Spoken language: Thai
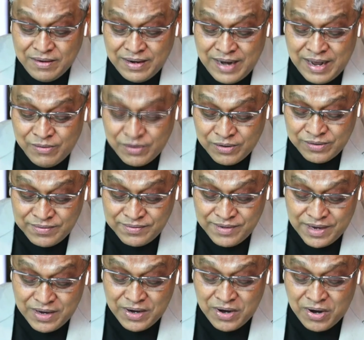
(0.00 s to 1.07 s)
แล้วดร
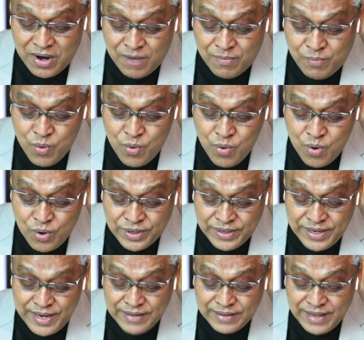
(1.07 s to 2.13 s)
สิงห์ก็พูด
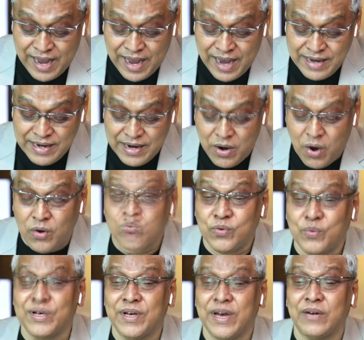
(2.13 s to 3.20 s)
ทิ้งท้ายเรื่องห้องฉุ
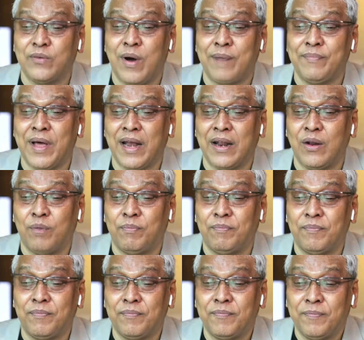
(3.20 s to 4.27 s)
กเฉินความดันลบ
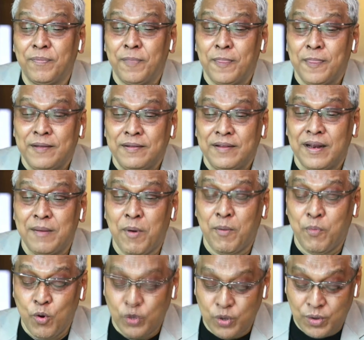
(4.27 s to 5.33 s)
ทีนี้พอ
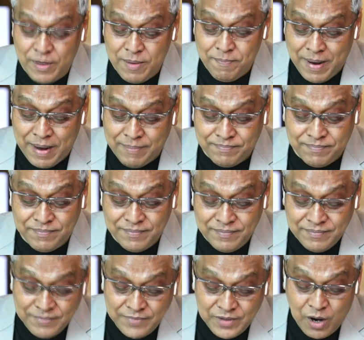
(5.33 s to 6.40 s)
พูดตรงนี้ปั๊บ
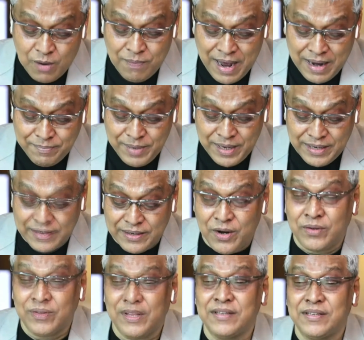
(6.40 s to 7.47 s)
ก็พาดพิงถึงด
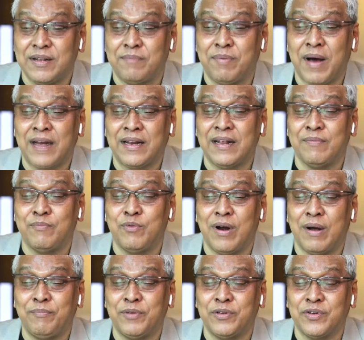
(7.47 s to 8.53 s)
รจิตพัฒน์เลยผู้
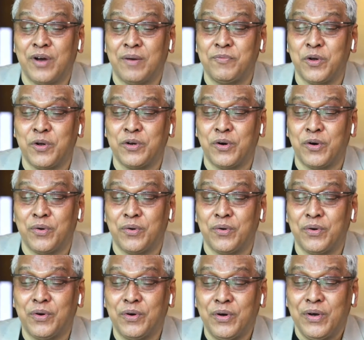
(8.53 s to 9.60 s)
รับผิดชอบโดยตรง
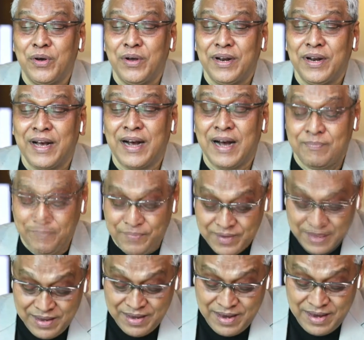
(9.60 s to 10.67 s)
นะครับ
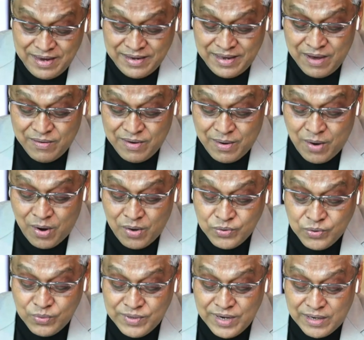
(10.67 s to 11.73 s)
เกี่ยวกับห้อง
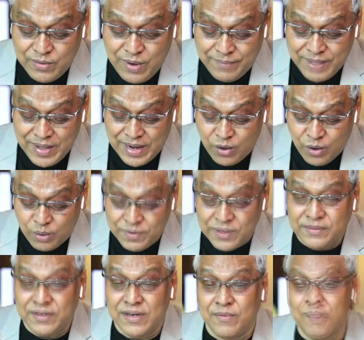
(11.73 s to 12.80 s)
ฉุกเฉินความดันลบเรื่
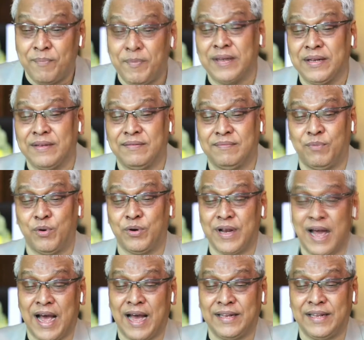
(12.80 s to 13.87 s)
องถือว่าเป็นผล
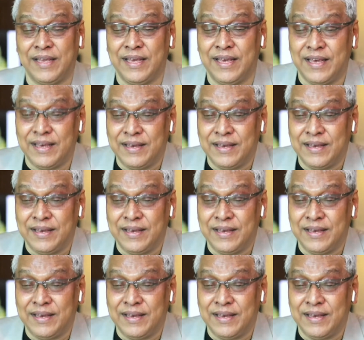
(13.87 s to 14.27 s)
งานที่